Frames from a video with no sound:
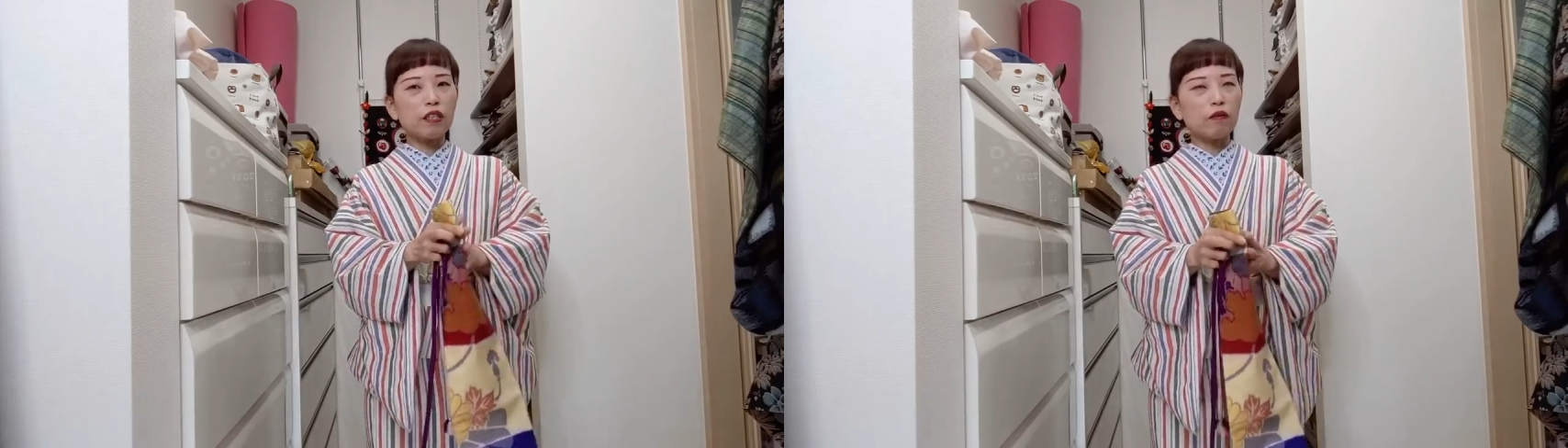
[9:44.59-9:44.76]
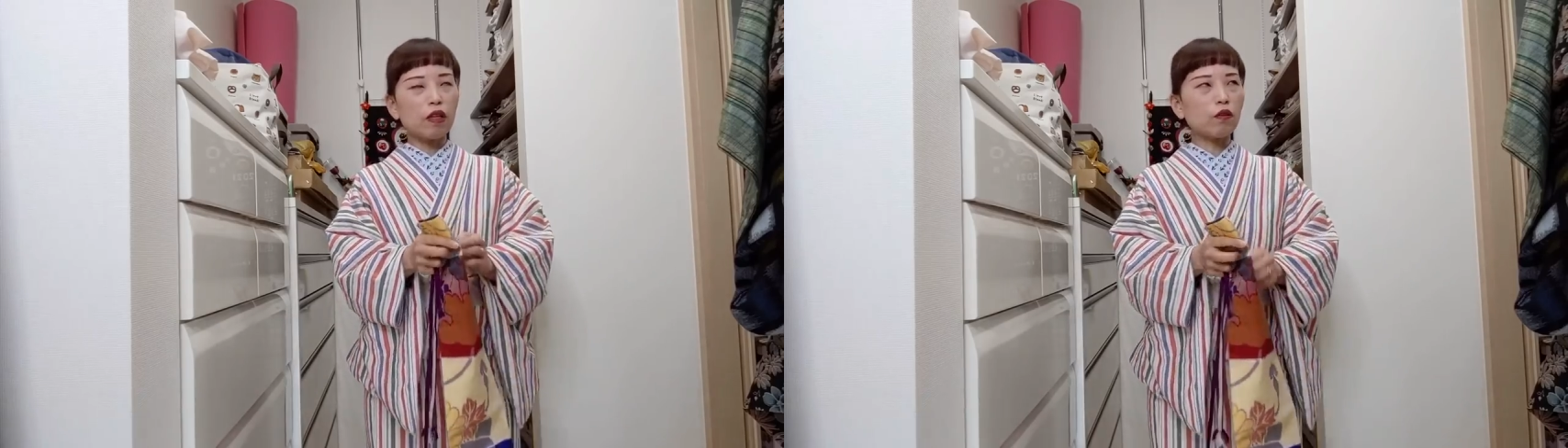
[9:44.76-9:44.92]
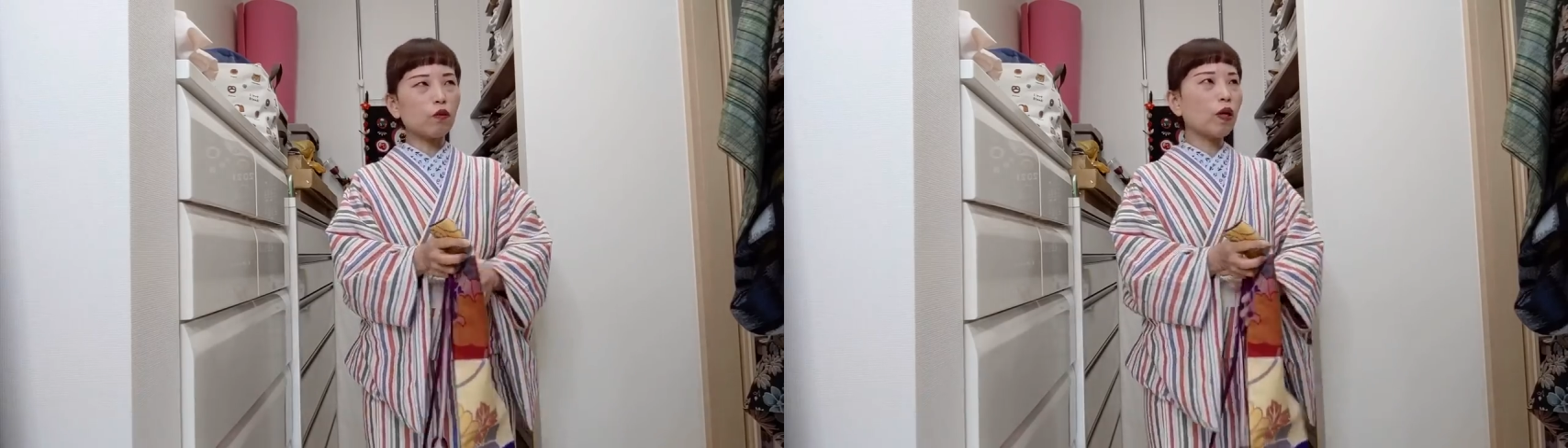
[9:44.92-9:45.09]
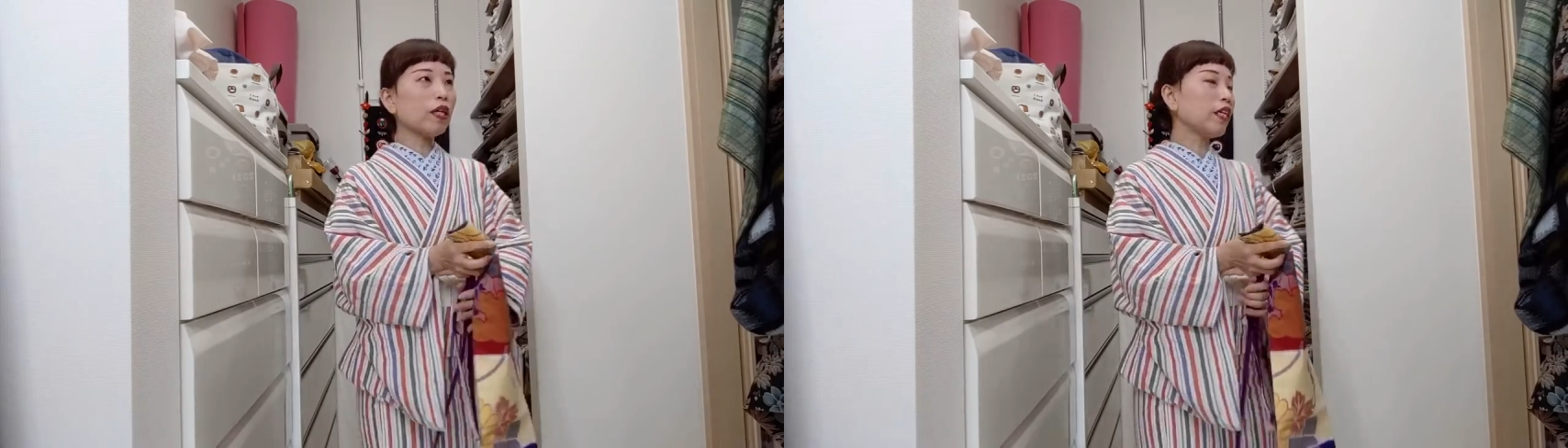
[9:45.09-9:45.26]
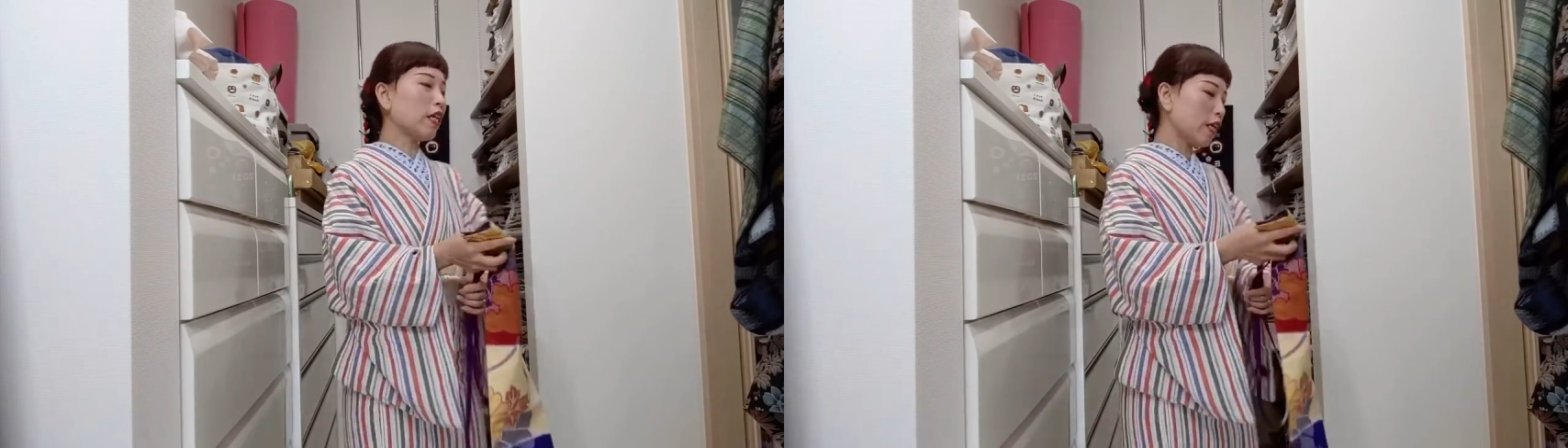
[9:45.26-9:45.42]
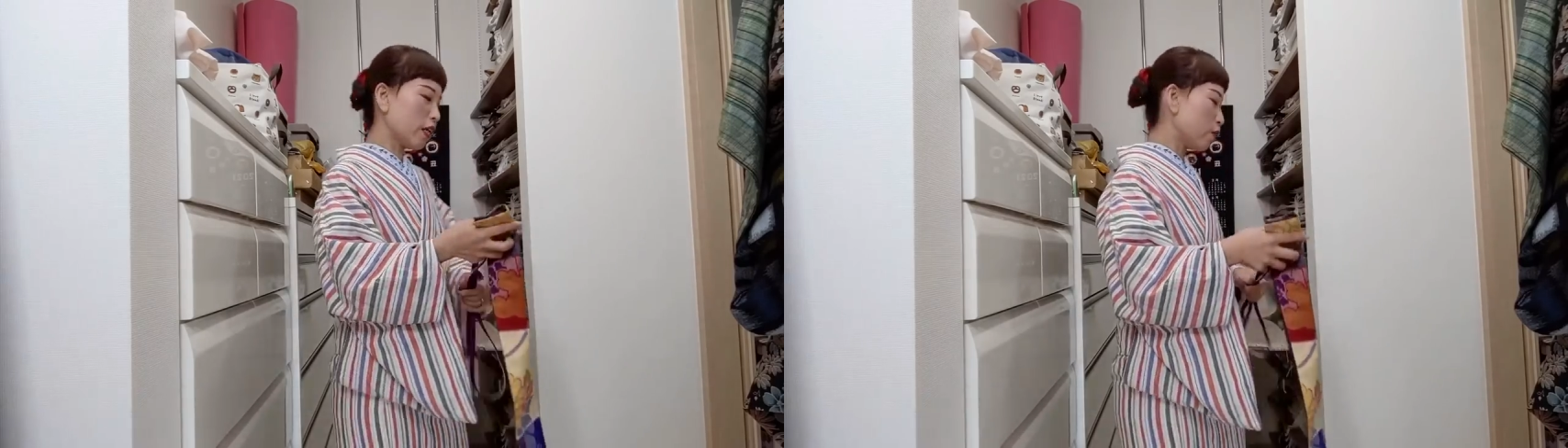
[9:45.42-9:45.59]
あの
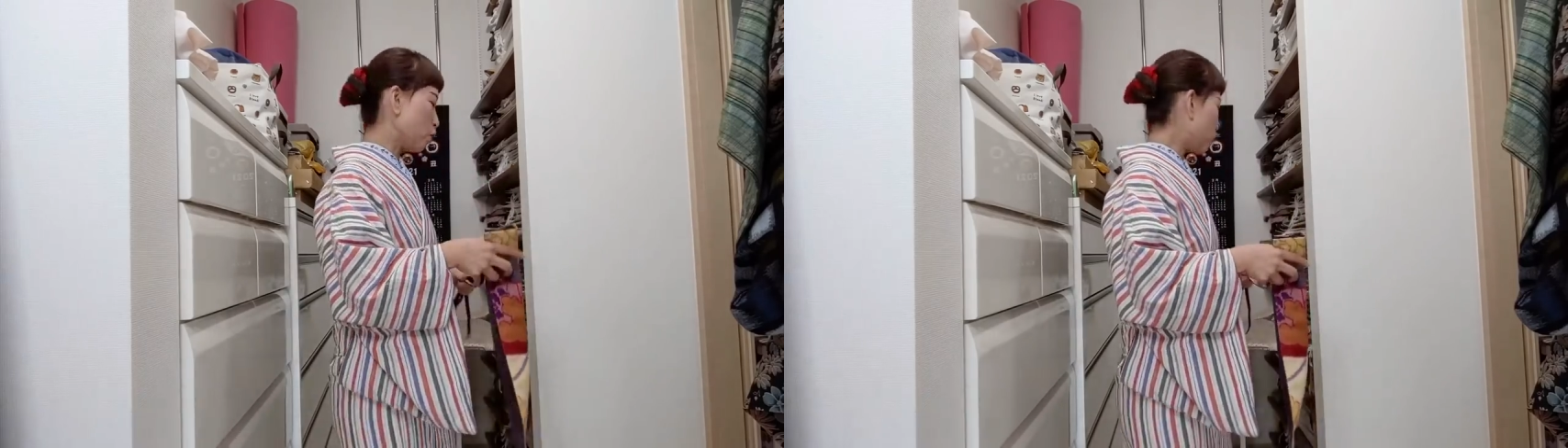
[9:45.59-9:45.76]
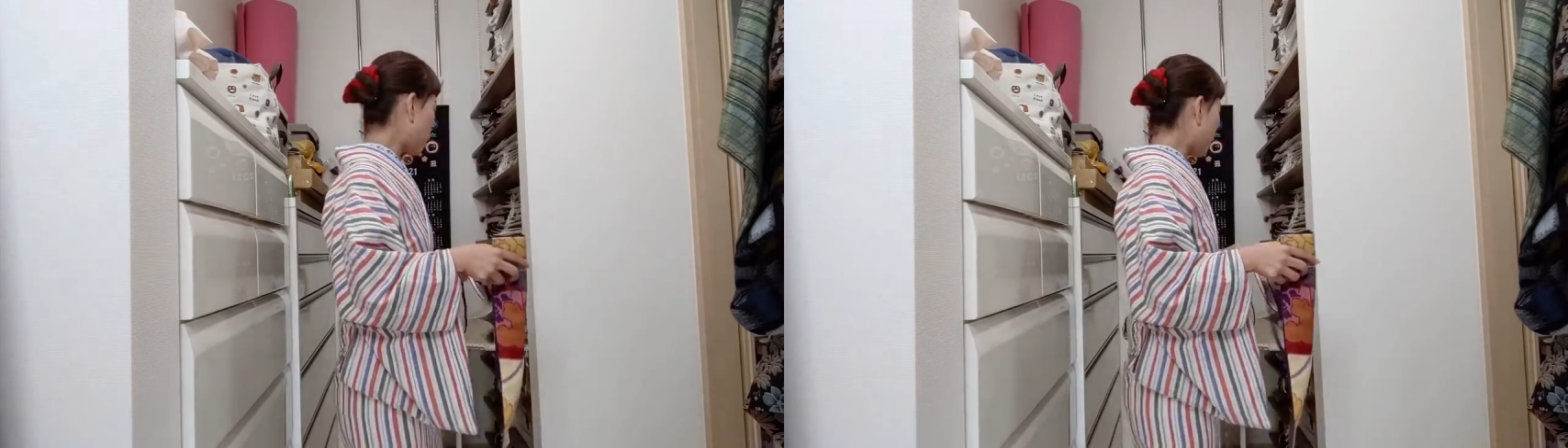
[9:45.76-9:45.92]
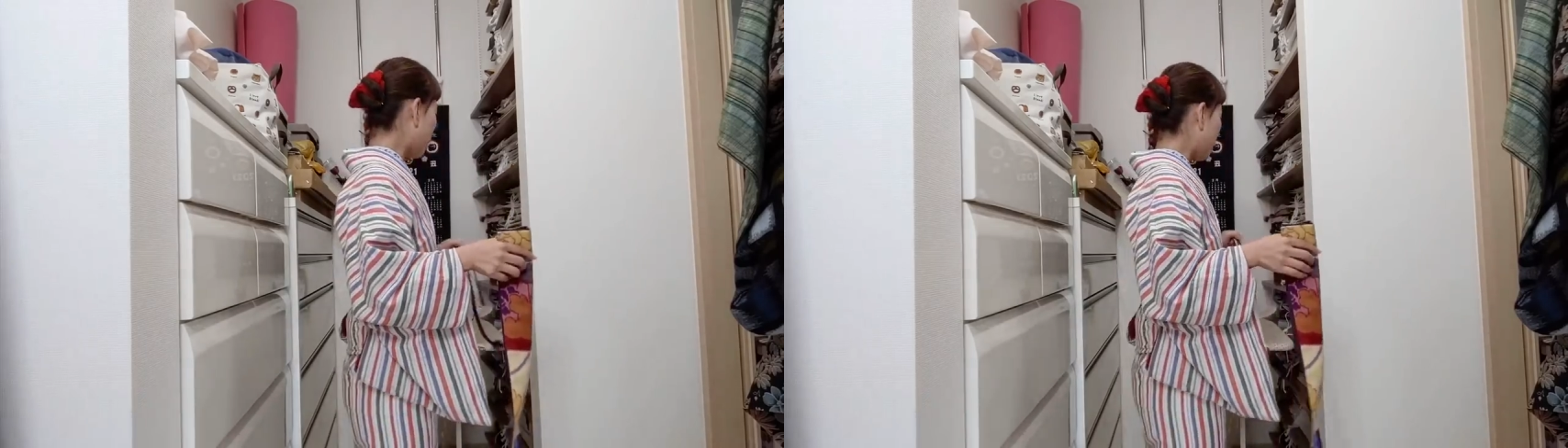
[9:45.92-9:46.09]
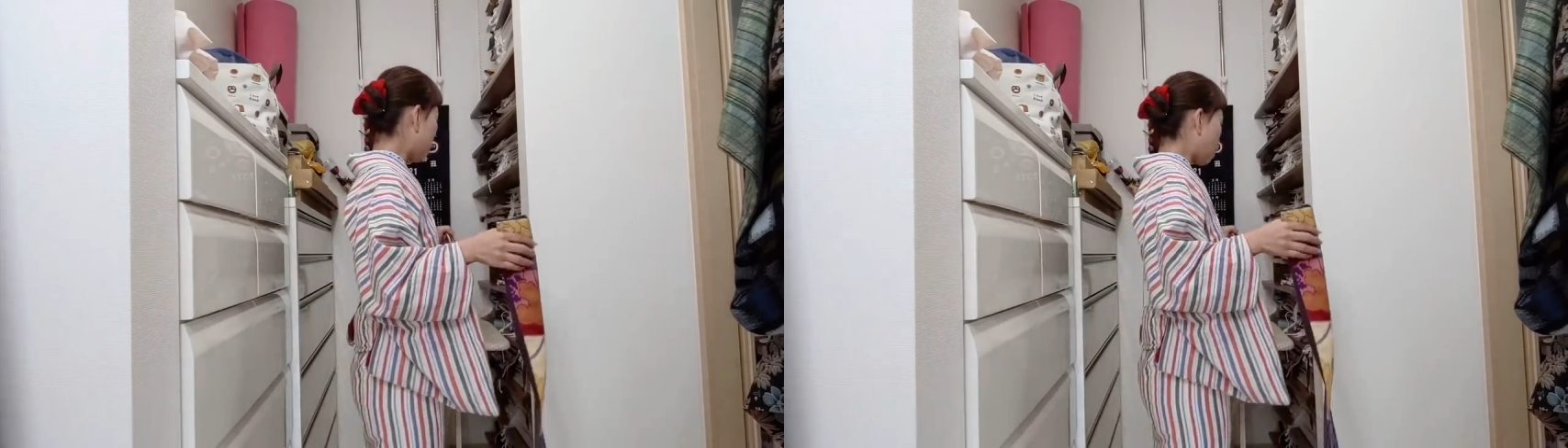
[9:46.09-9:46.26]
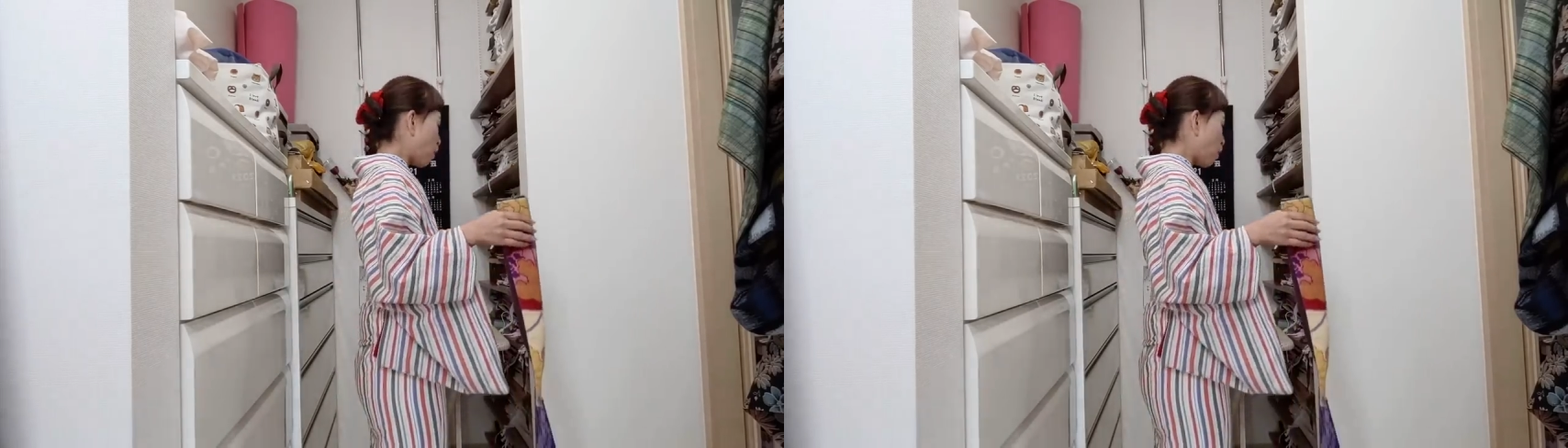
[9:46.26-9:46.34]
割合がどうなってる